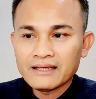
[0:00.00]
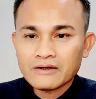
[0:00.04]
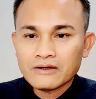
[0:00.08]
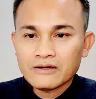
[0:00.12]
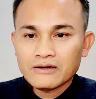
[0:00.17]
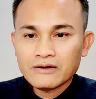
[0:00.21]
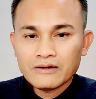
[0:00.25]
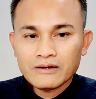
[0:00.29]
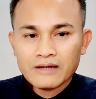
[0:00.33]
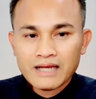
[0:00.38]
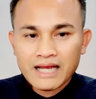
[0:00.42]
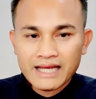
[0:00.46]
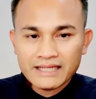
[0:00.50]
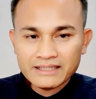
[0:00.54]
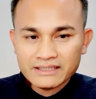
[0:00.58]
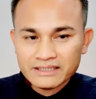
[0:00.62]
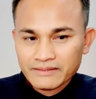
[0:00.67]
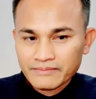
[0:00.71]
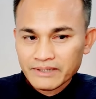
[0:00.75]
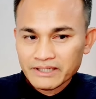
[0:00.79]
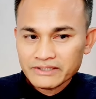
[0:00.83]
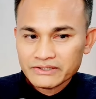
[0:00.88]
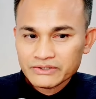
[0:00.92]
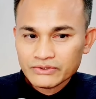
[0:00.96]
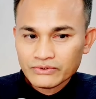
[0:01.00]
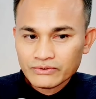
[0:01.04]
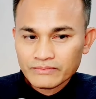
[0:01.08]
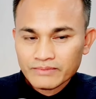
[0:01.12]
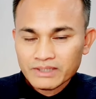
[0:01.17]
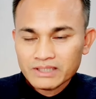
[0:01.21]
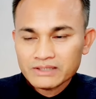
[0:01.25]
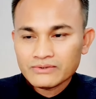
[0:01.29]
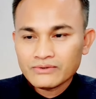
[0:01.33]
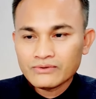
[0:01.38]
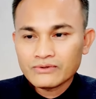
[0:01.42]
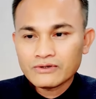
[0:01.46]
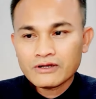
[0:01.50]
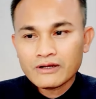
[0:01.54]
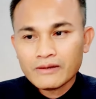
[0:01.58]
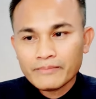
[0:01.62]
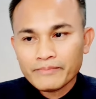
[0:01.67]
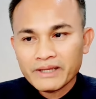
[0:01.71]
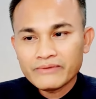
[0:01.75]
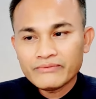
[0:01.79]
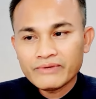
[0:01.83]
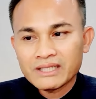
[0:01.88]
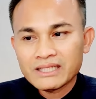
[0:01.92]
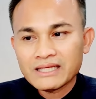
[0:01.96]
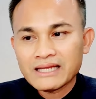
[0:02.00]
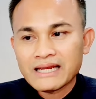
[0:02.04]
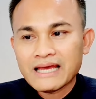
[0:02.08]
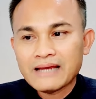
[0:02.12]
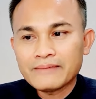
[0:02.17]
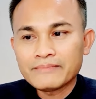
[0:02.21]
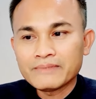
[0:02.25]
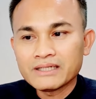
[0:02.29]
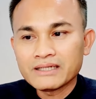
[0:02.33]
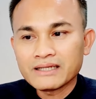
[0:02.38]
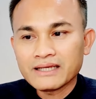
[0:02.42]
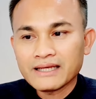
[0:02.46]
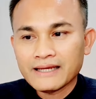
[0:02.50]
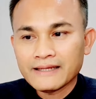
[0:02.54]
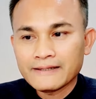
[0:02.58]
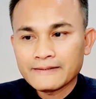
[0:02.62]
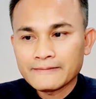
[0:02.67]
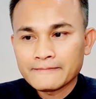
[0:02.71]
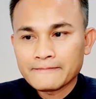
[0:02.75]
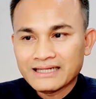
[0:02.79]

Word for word: ก็อาจจะไม่สุขไม่ทุกข์ก็เป็นเวทนาเหมือนกัน